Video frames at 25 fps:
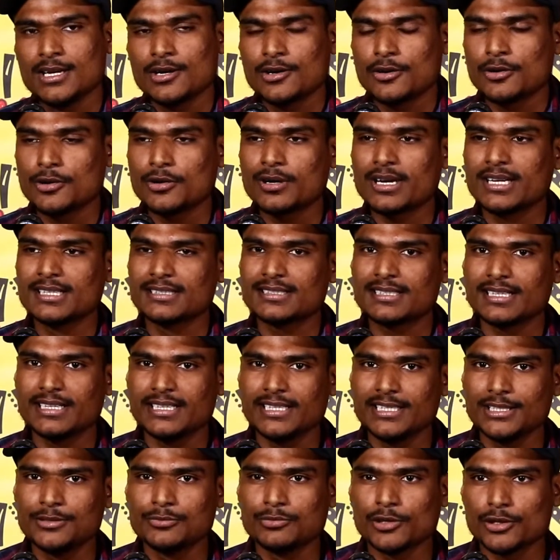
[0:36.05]
होकर
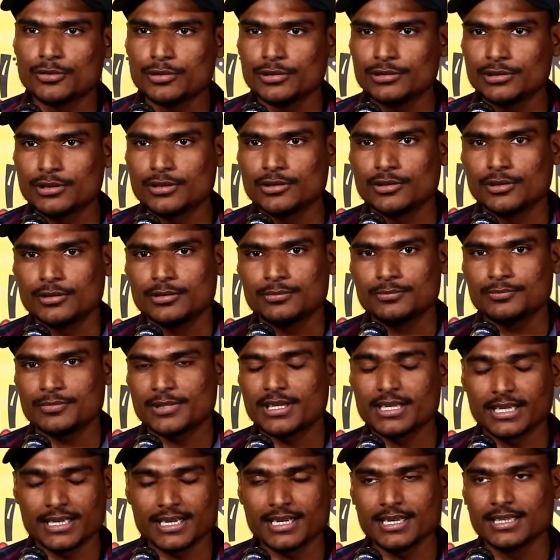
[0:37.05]
शहीद वो खुद को
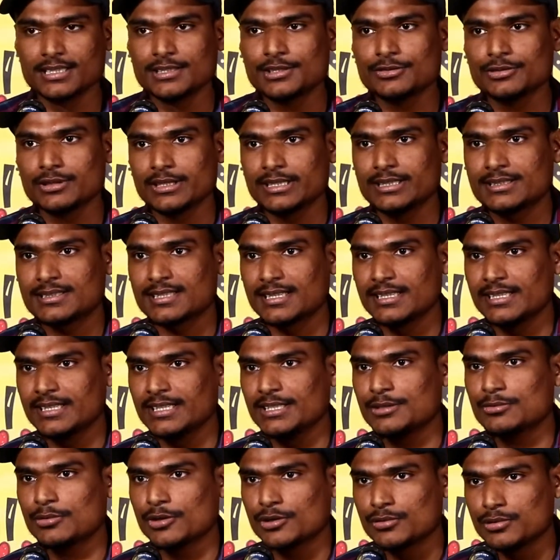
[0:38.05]
कर कर
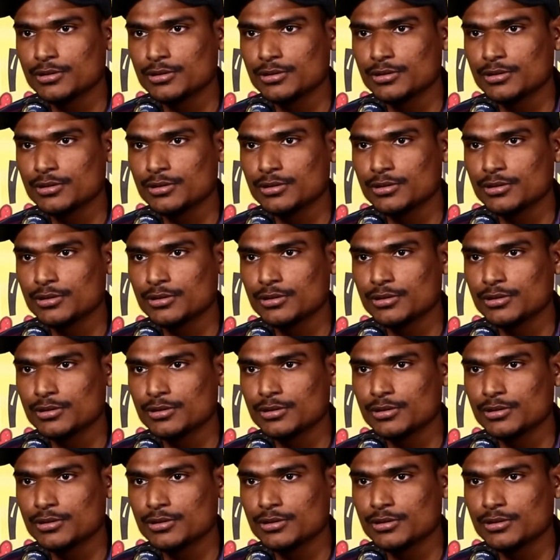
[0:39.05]
शहीद वो